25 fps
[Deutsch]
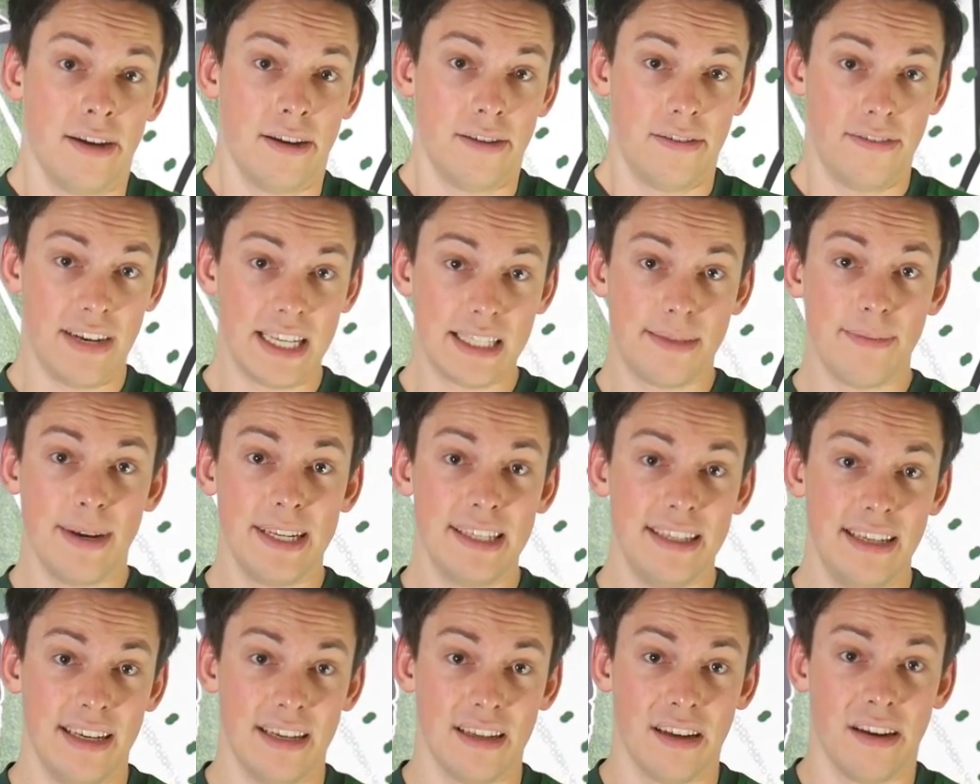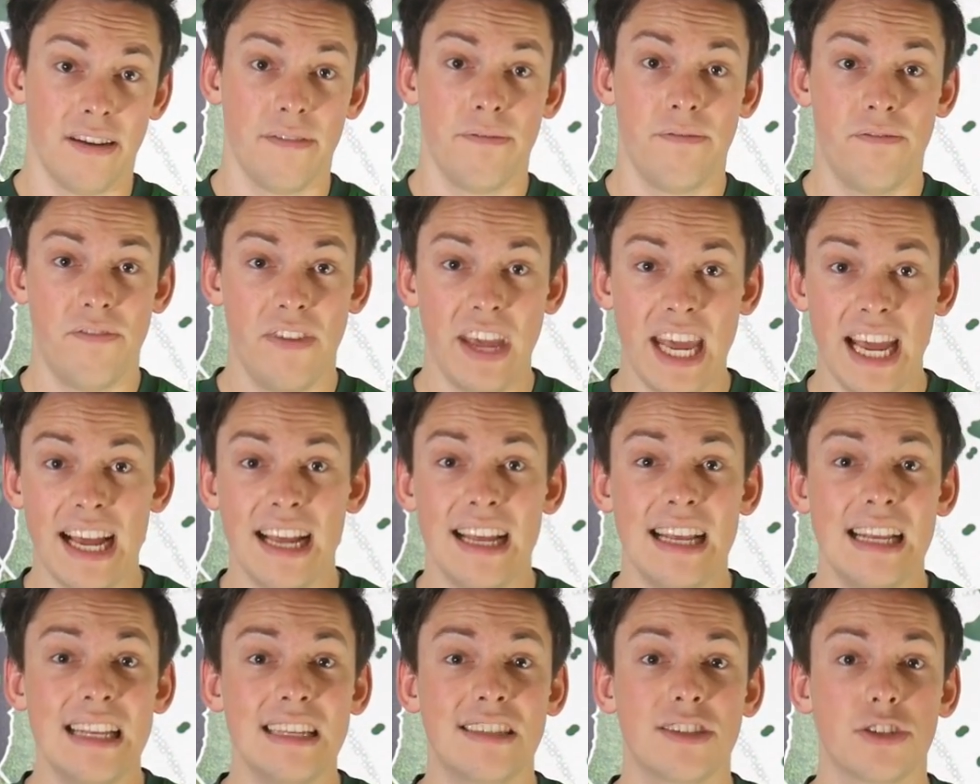Was meint ihr? Wer
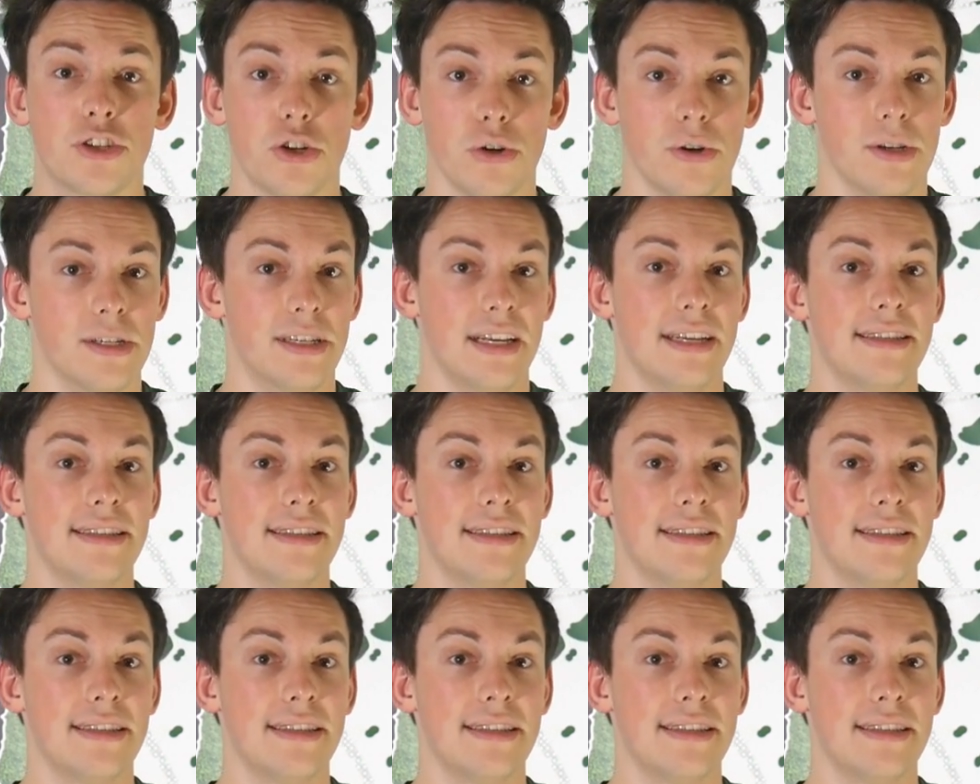ist schuld?